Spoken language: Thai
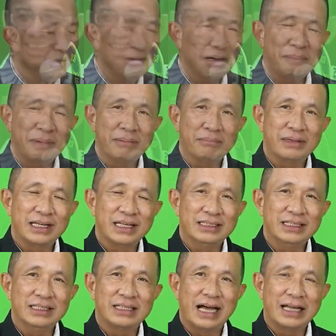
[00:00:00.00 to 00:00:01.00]
ถือว่าเป็นประ
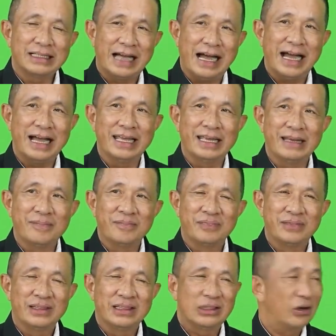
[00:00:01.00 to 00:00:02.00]
เด็นที่ท้าทาย
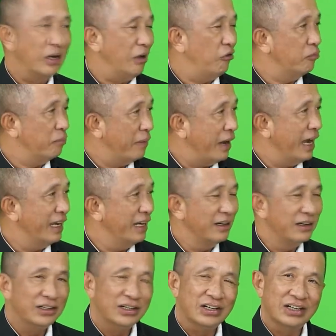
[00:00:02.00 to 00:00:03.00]
ต่อหลักกฎหมาย
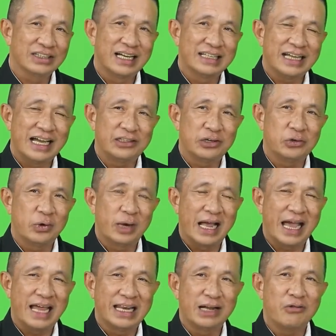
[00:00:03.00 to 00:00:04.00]
แล้วก็ท้าทายต่อห
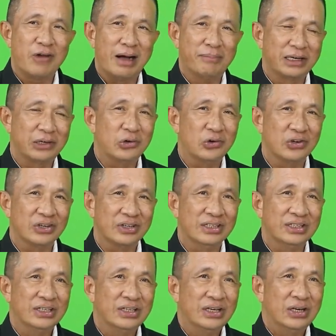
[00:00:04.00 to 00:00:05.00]
น่วยงานด้านความมั่นคง
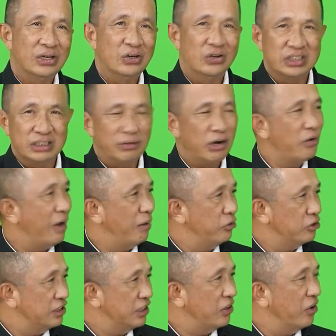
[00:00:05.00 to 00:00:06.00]
โดยเฉพาะค
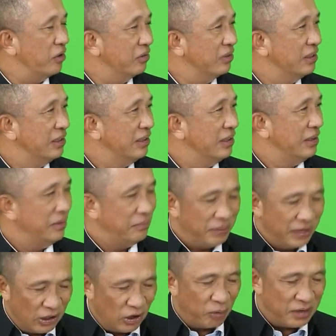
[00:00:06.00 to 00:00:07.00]
วามรู้สึกของ
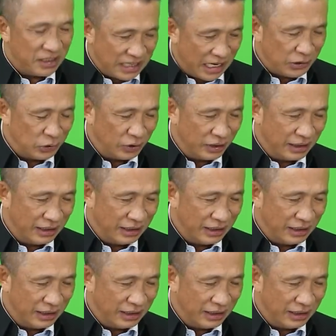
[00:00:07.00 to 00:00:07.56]
พี่น้องประชาช